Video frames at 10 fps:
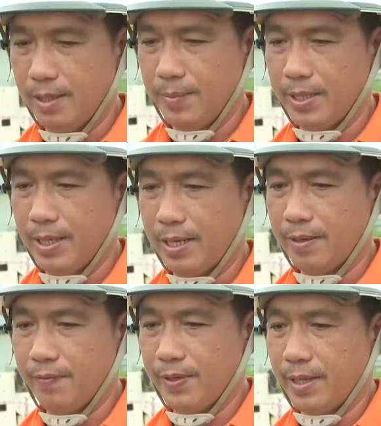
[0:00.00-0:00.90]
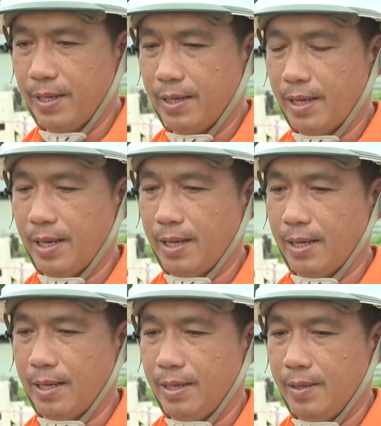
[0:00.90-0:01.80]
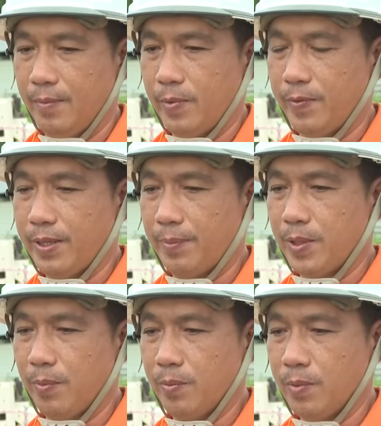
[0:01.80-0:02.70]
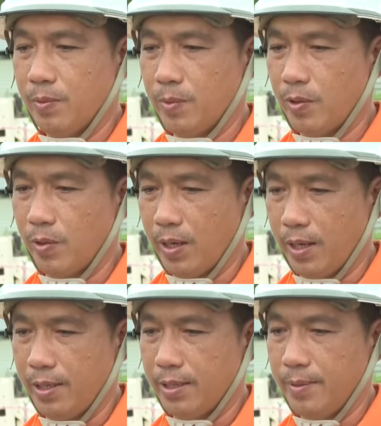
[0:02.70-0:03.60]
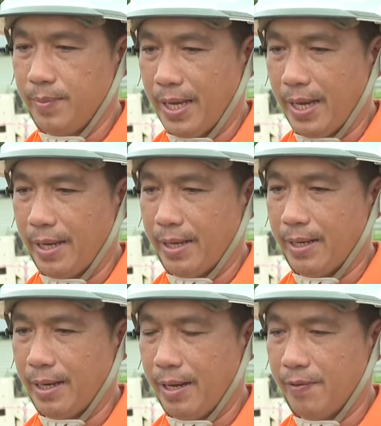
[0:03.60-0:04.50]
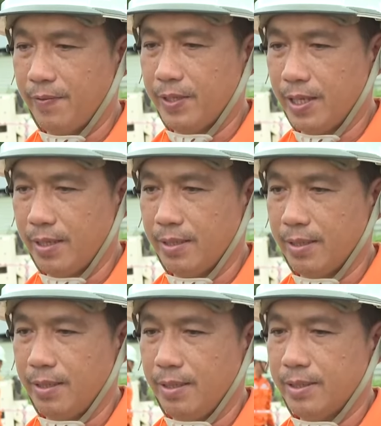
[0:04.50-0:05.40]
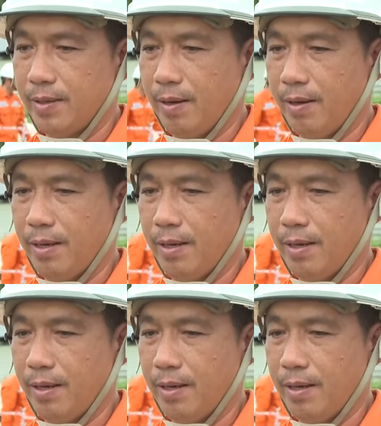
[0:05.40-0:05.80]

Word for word: Khi mình tiến hành công việc là mình phải tập trung dụng cụ đồ nghề kiểm tra lao vệ sinh sau đó